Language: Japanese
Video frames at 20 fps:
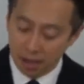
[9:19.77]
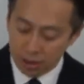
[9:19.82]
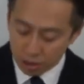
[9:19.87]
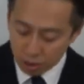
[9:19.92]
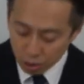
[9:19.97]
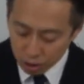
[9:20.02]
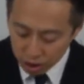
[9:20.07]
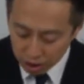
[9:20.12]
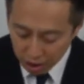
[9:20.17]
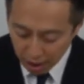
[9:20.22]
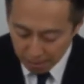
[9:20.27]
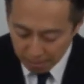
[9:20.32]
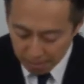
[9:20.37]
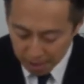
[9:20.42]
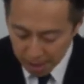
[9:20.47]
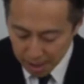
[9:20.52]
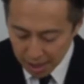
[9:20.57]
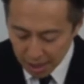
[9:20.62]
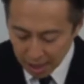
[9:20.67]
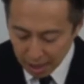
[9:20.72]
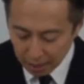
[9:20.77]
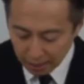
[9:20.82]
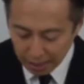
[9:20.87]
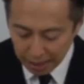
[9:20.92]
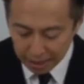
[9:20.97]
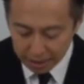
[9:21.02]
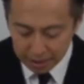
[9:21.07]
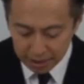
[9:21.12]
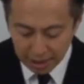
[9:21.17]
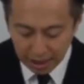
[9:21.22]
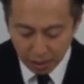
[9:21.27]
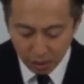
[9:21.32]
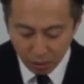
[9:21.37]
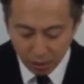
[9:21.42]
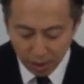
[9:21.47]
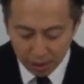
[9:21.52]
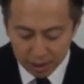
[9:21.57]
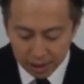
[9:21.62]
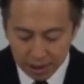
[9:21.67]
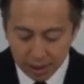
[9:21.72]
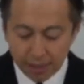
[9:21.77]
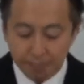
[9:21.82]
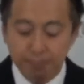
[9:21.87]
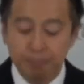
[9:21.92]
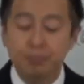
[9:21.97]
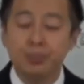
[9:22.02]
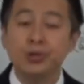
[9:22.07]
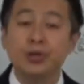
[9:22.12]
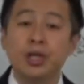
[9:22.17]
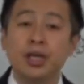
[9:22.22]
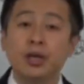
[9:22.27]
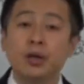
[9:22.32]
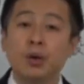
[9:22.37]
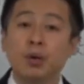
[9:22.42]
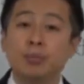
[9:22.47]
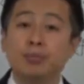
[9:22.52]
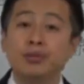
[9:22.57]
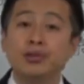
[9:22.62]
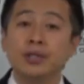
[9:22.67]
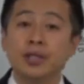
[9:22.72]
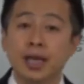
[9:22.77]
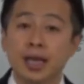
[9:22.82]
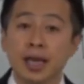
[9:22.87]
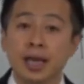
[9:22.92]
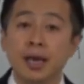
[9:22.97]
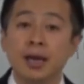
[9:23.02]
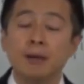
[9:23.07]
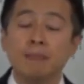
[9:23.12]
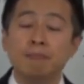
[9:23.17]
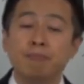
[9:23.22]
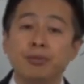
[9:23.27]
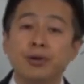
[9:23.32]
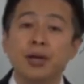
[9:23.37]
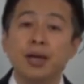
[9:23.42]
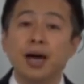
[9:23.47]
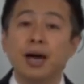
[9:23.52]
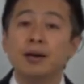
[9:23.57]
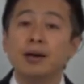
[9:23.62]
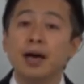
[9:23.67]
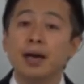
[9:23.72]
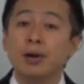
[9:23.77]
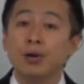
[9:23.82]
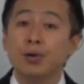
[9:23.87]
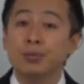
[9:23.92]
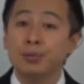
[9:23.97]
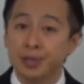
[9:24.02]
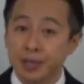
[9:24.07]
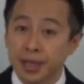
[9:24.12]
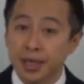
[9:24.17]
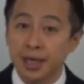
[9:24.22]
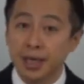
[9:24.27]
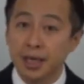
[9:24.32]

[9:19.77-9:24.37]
そして右側08ブリオ分析 VRIO 分析